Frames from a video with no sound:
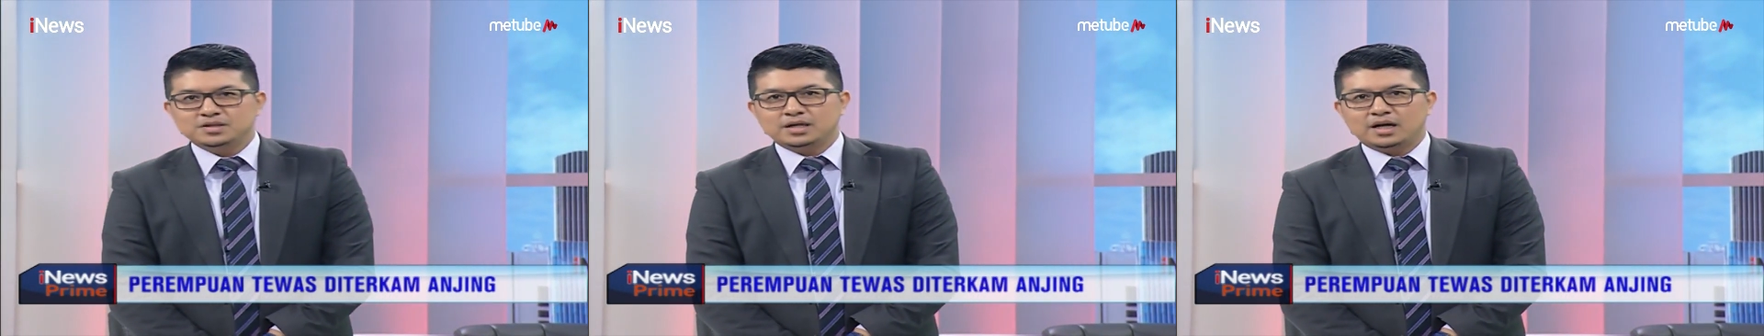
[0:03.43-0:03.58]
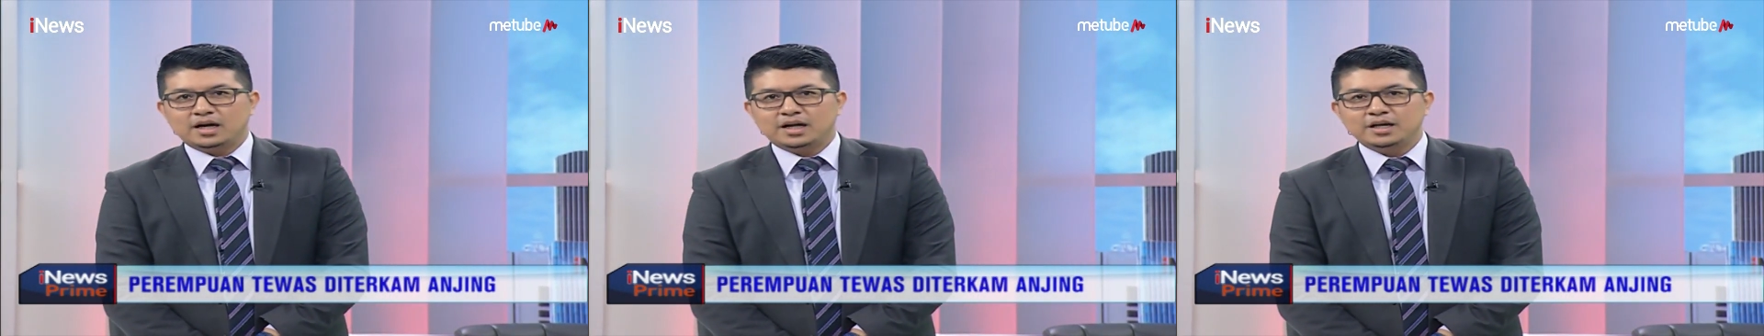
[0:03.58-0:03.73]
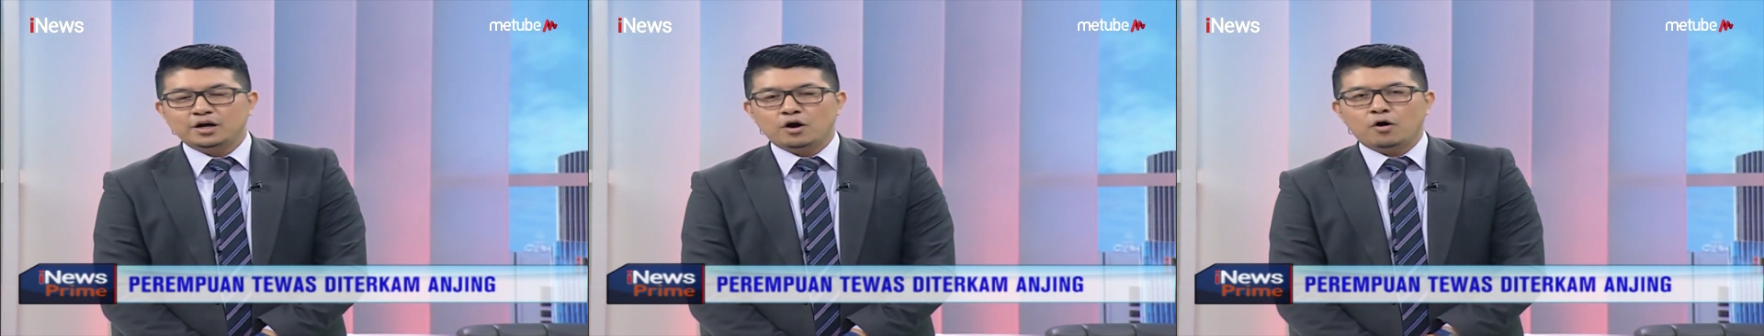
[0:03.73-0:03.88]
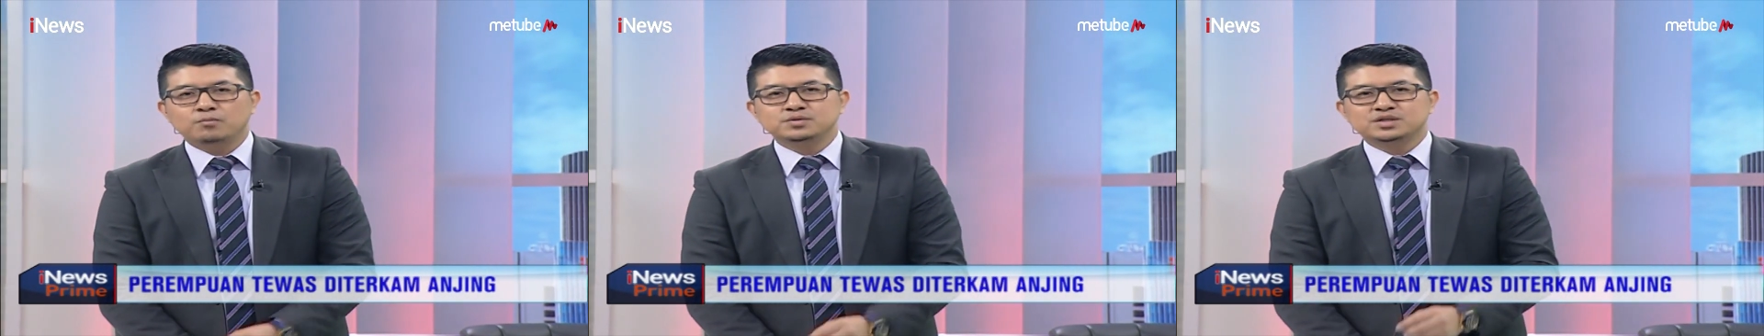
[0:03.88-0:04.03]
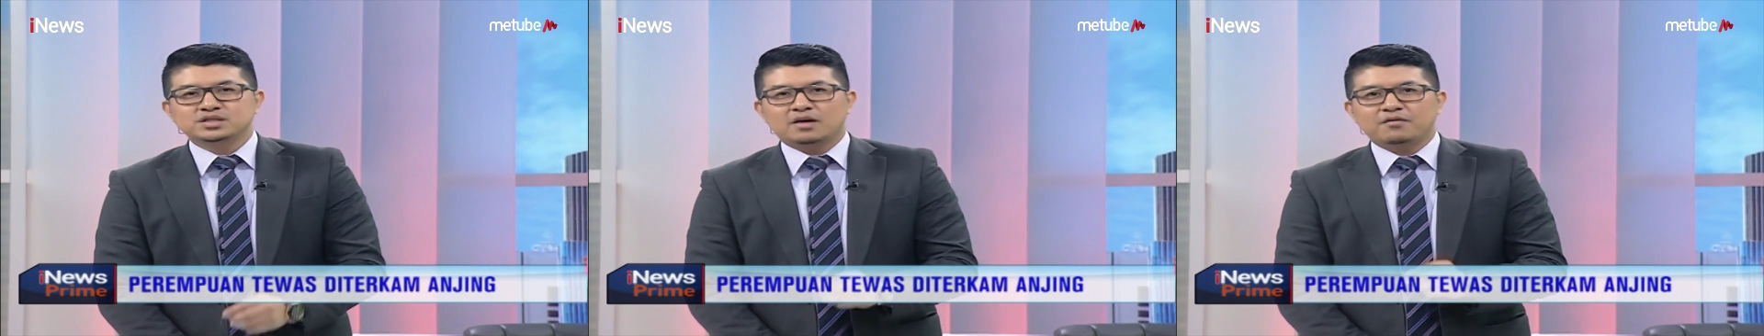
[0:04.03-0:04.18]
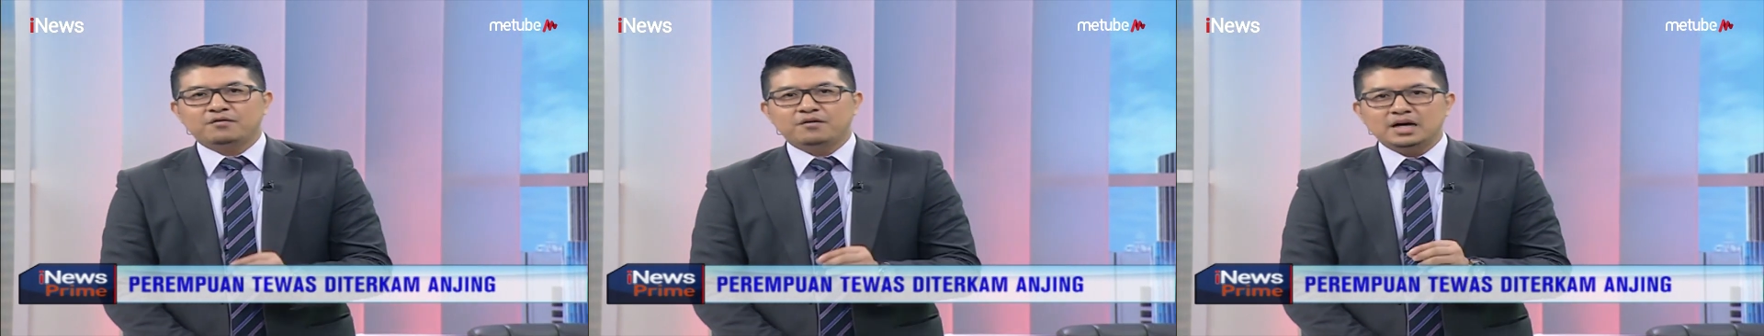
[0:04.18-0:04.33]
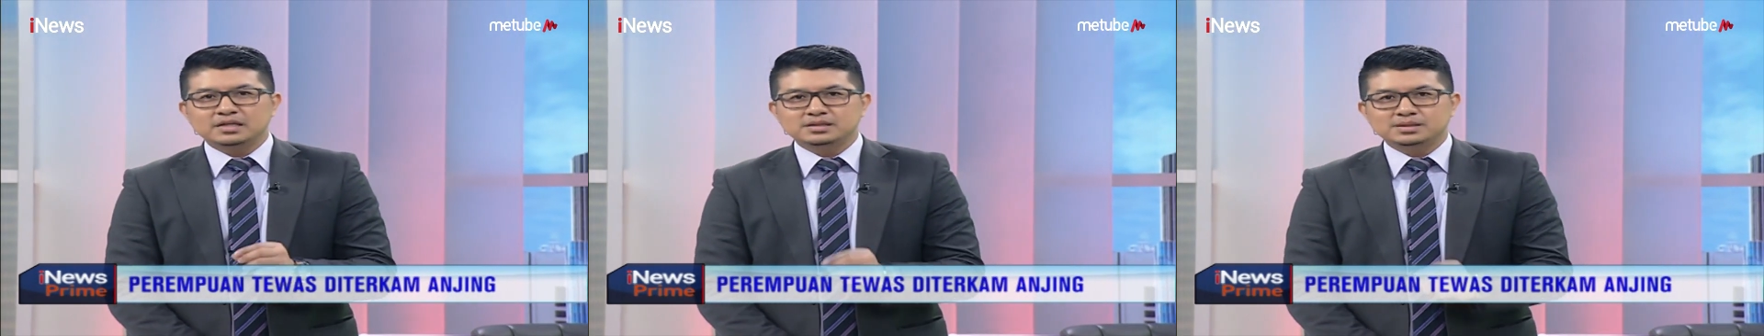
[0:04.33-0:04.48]
menjalani
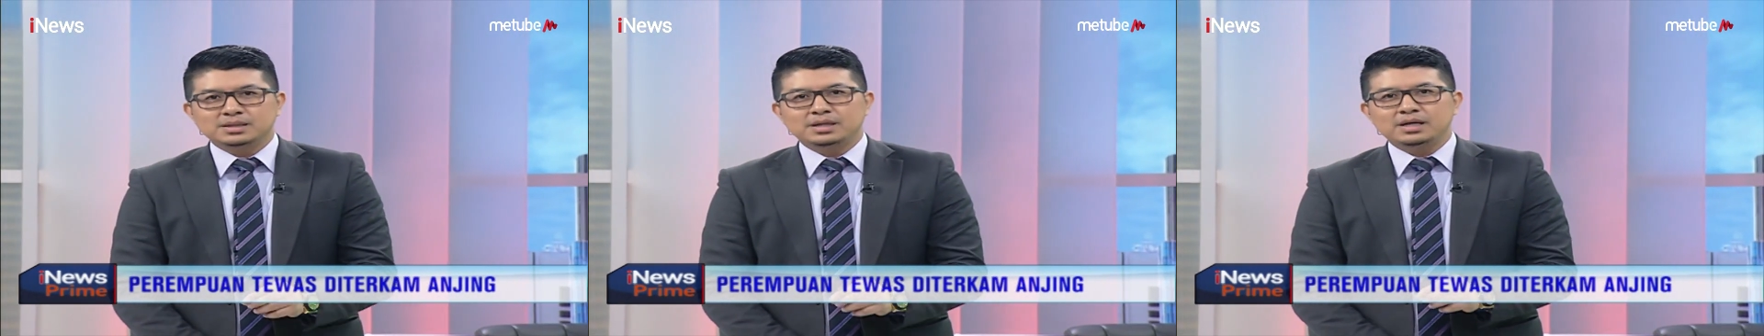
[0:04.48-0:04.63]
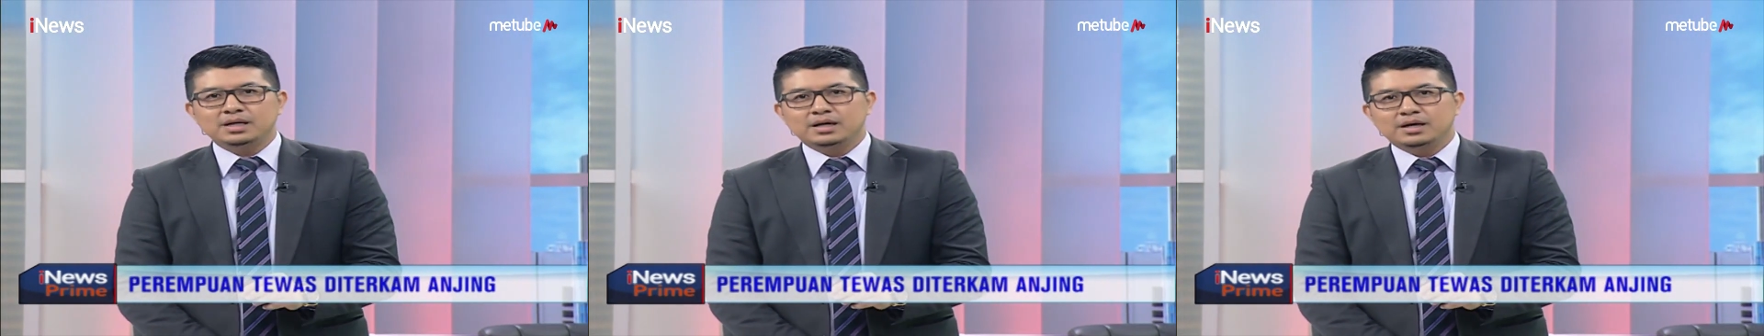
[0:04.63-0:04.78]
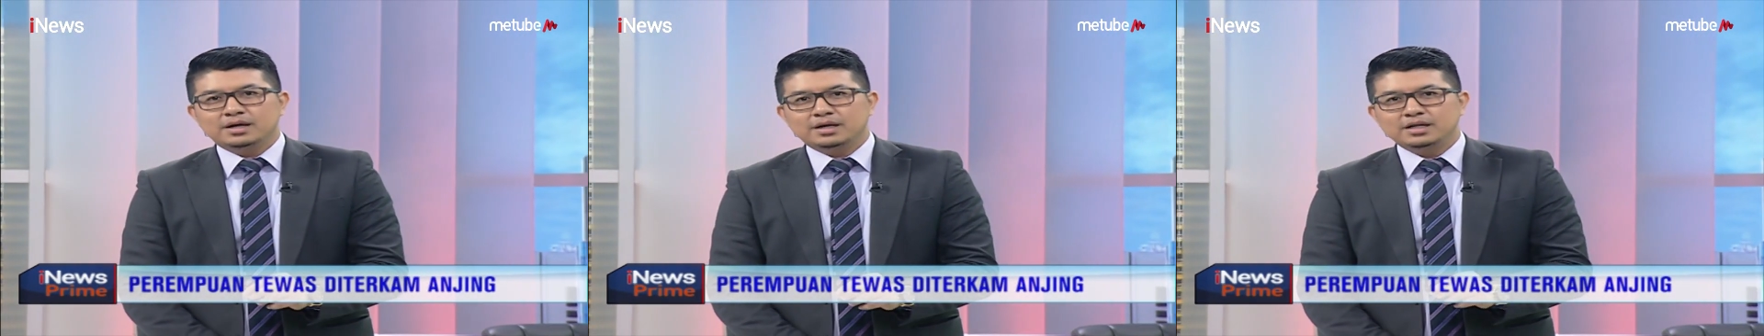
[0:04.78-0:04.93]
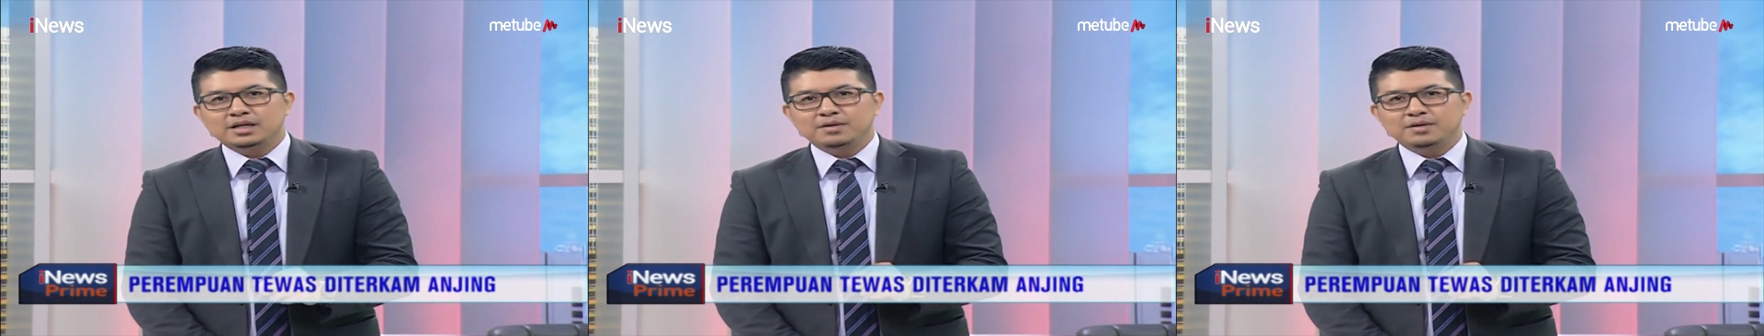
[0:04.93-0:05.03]
observasi